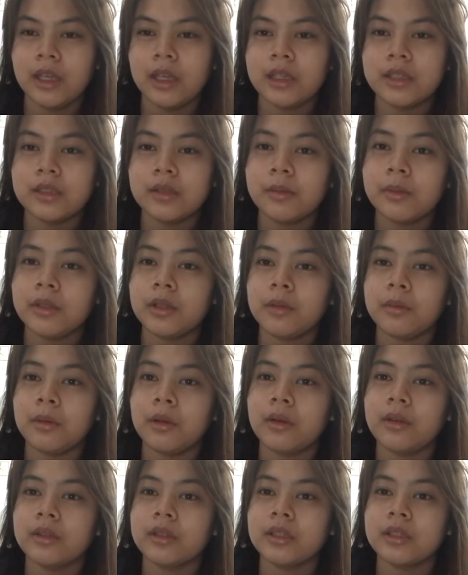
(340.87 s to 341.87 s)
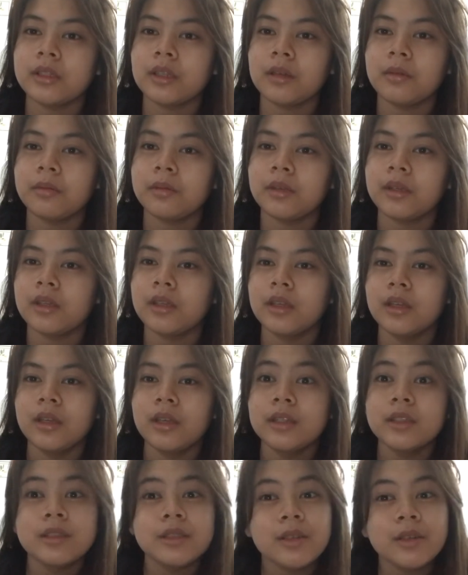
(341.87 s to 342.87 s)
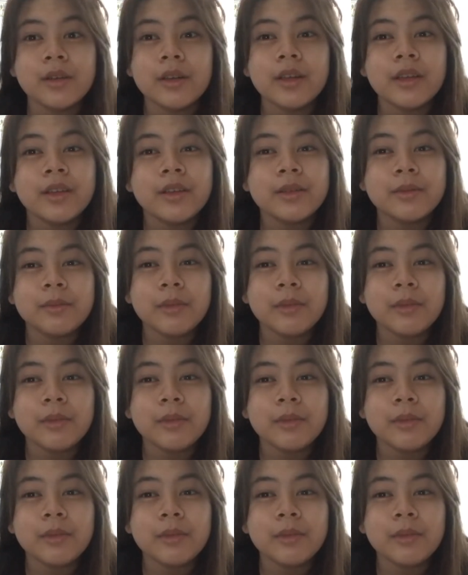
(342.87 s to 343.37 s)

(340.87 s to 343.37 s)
Kasi may tumawag na Shopee. So, ngayon,